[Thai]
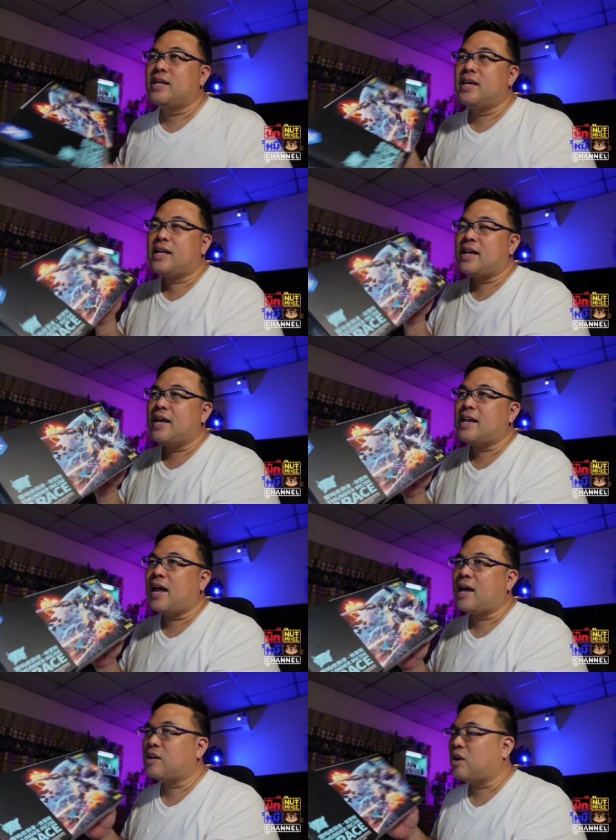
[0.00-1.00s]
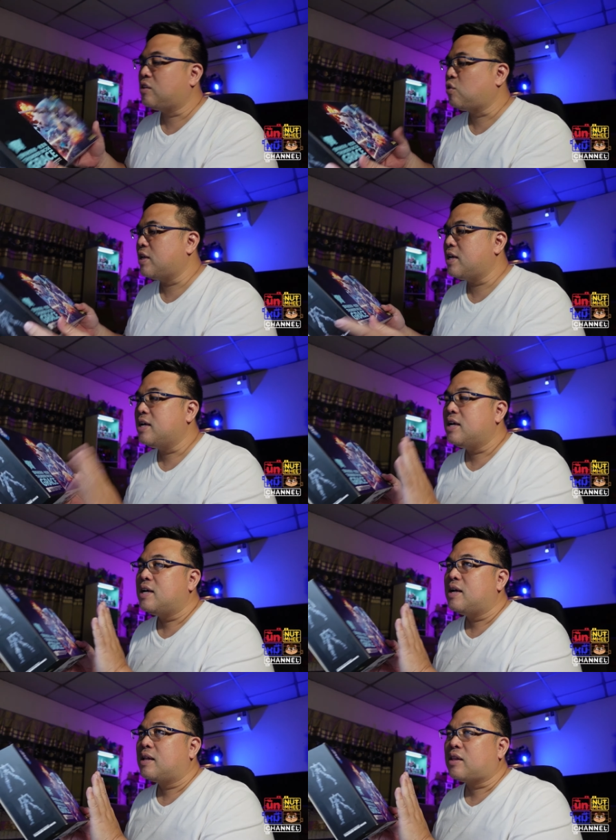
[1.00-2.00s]
Glace นะฮะก็ตัวนี้
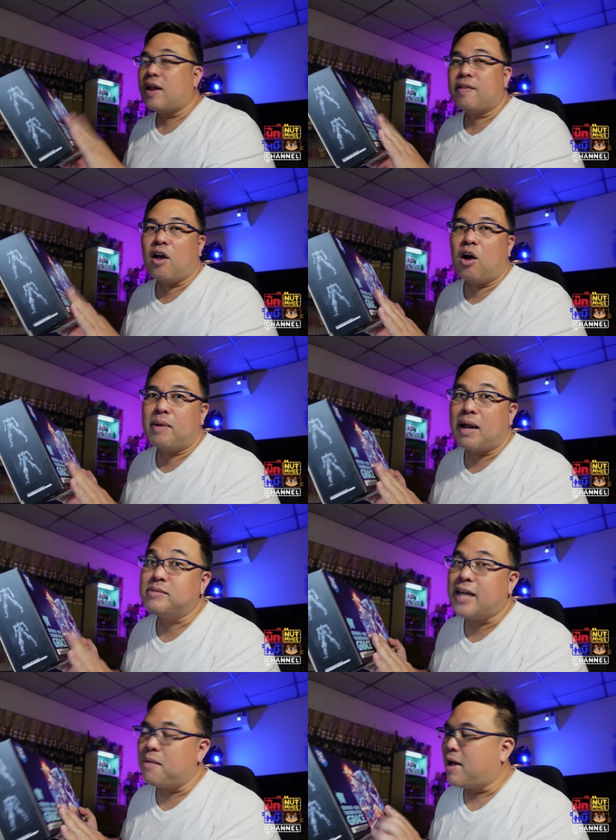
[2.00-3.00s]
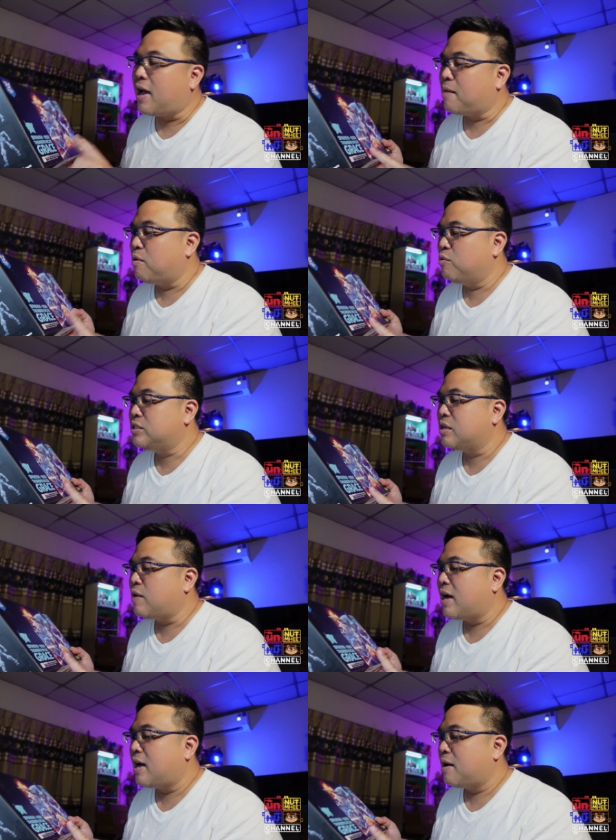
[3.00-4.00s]
ตอนนั้นต่อประทับใจมากผมรู้สึกว่า
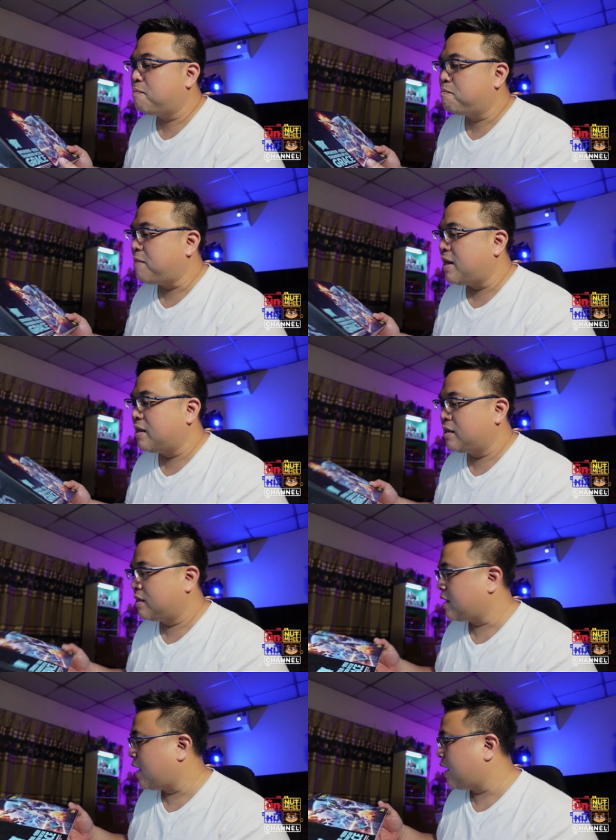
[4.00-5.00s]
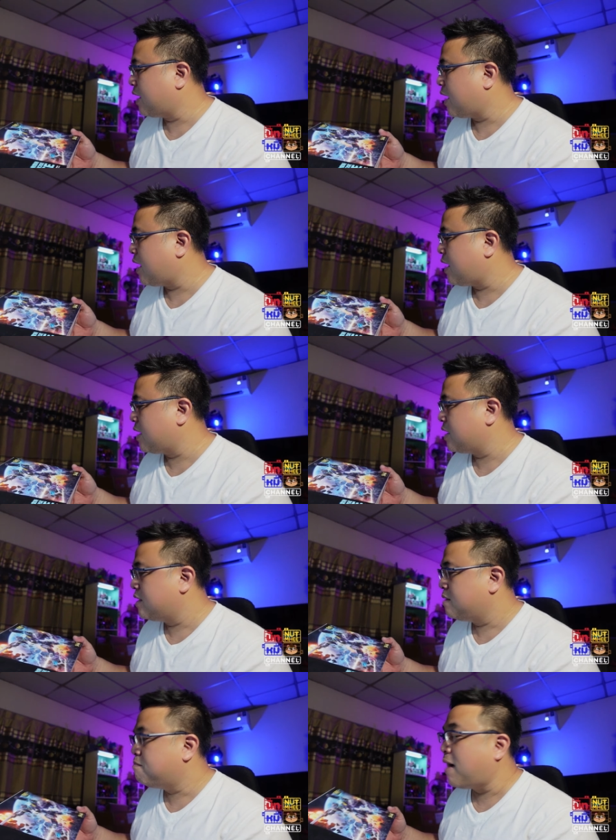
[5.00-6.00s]
เป็นงานค่าย
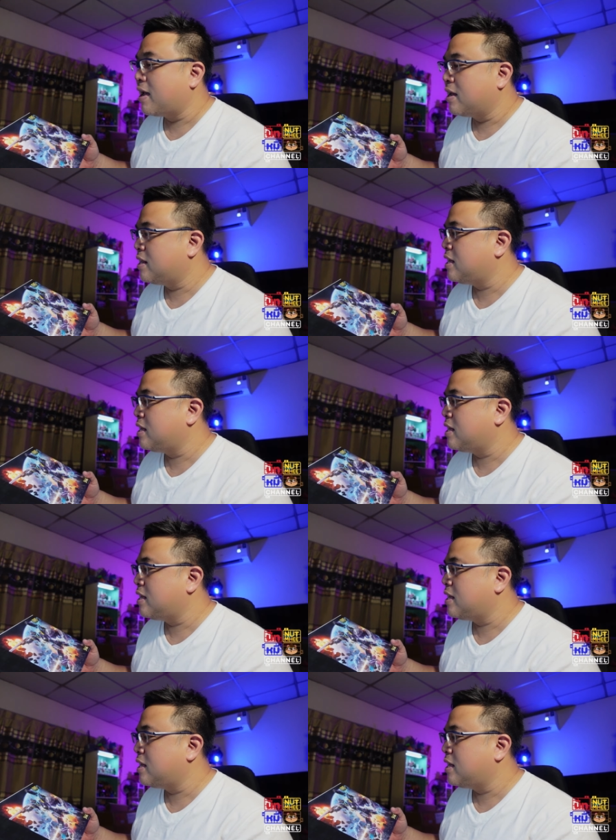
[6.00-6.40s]
ใหม่ที่